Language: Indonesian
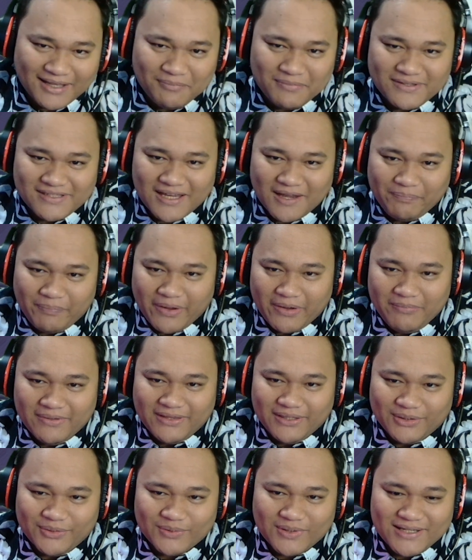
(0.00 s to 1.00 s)
mencapai
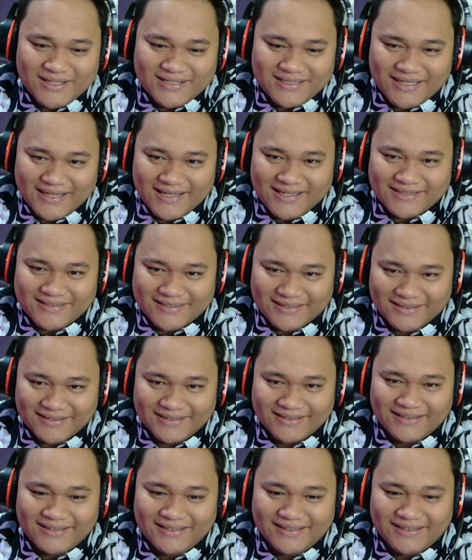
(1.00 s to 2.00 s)
mitik dua di
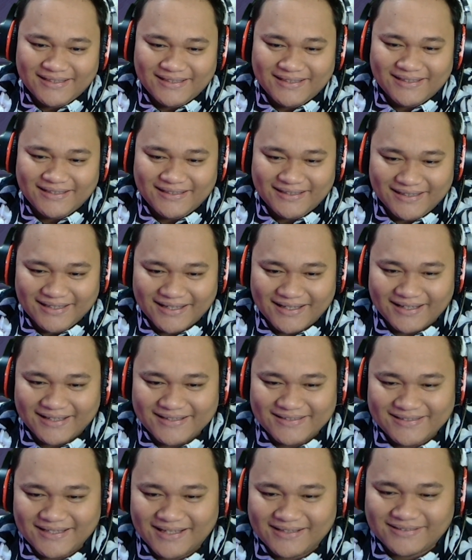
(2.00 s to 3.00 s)
season ini ya
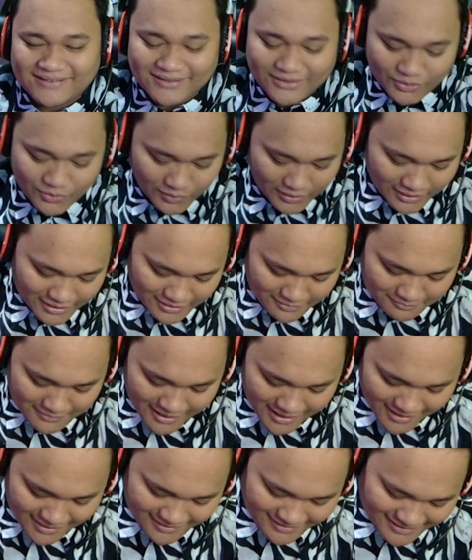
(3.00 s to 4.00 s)
guys ya, season 25
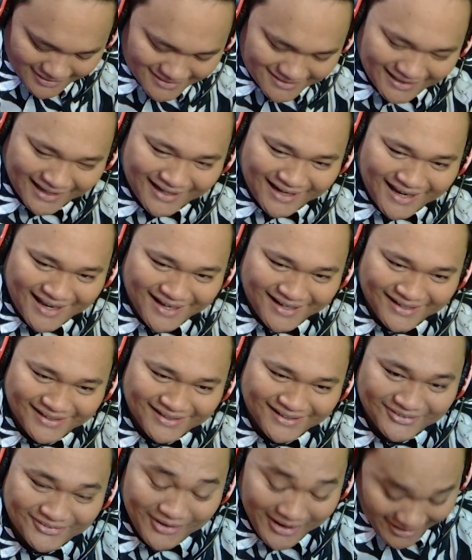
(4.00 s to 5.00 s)
dan sekarang
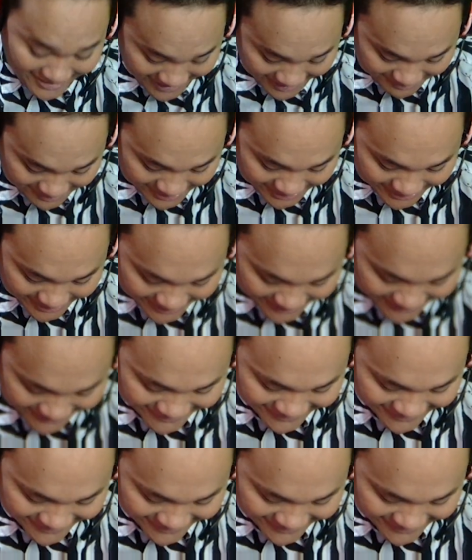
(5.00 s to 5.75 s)
welcome to